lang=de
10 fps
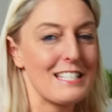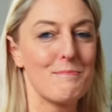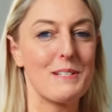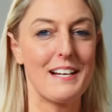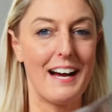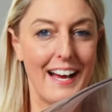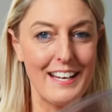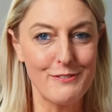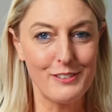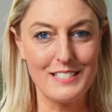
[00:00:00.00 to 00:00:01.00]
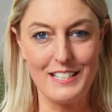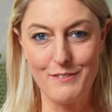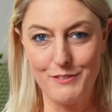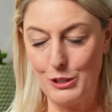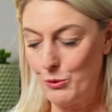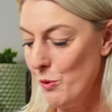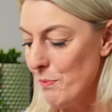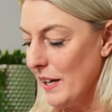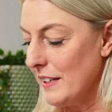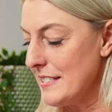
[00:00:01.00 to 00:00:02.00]
du nämlich einfach deinen
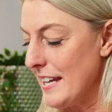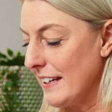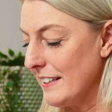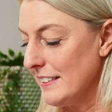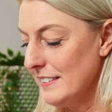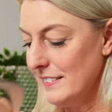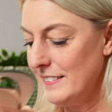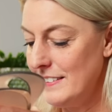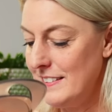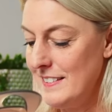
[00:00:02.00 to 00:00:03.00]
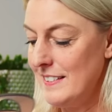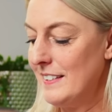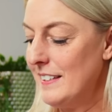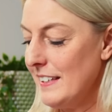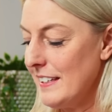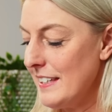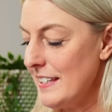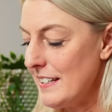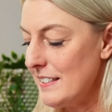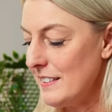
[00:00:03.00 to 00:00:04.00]
Varoma-Deckel
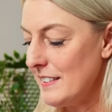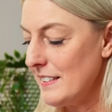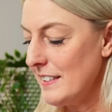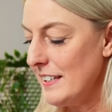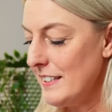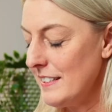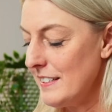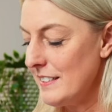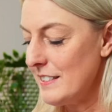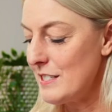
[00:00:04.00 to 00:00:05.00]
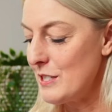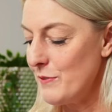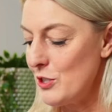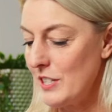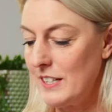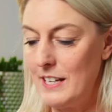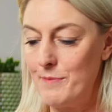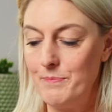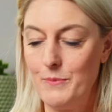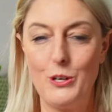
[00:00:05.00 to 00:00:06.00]
hier hinten
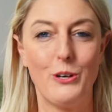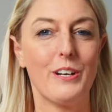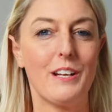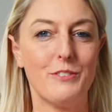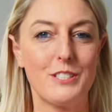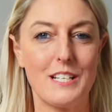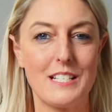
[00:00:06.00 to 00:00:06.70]
zwischenklemmen und dann wird der